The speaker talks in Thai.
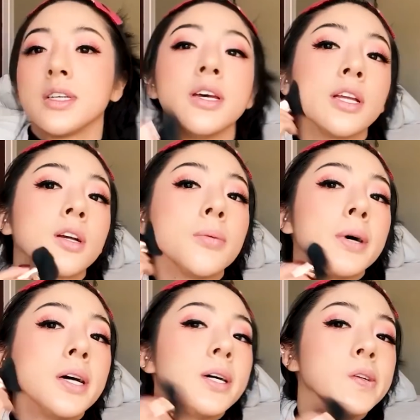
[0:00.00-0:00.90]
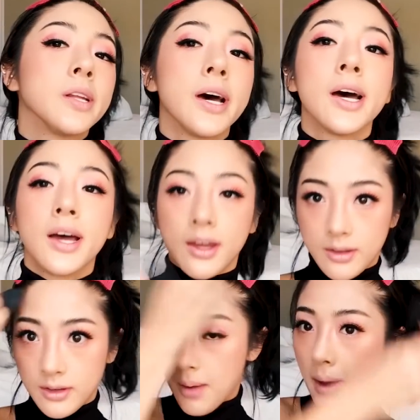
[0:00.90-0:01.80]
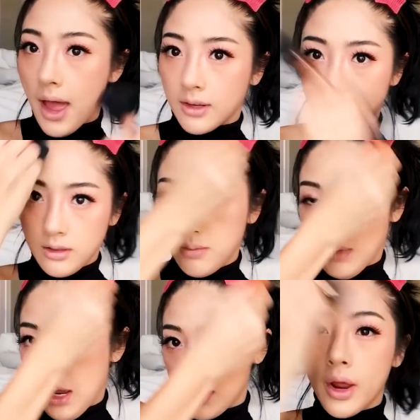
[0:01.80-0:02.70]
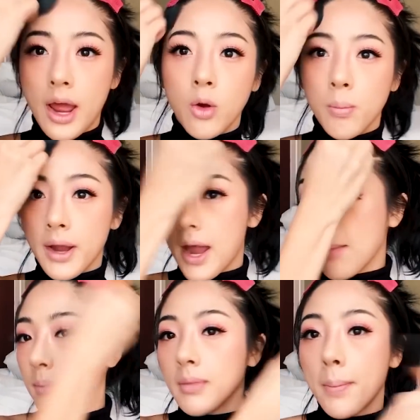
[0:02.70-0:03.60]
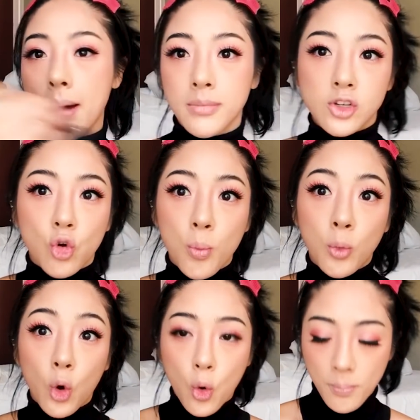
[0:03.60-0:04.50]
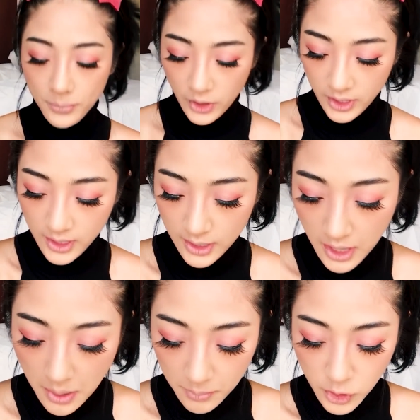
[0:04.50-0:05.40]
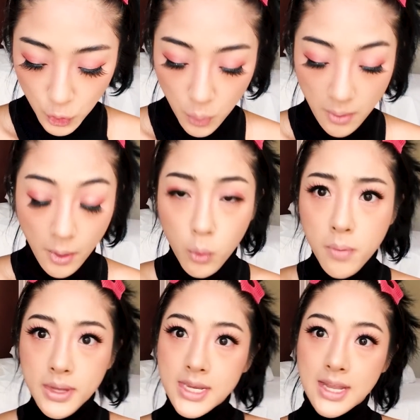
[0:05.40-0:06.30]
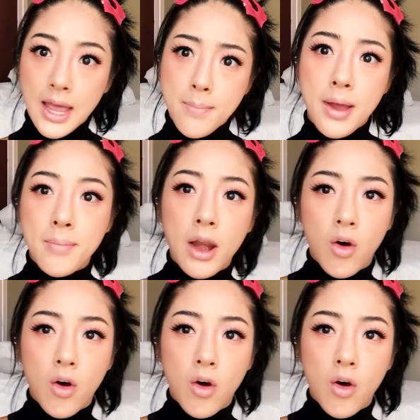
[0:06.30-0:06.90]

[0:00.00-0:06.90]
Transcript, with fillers: เช็ดเข้าไปหน้าหน้าผากจะดูนะแล้วถ่ายรูปมาหน้าหน้าผากมันกลมๆหน่อยมันจะดูเหมือนแบบอุ้ยไปฉีดไขมัน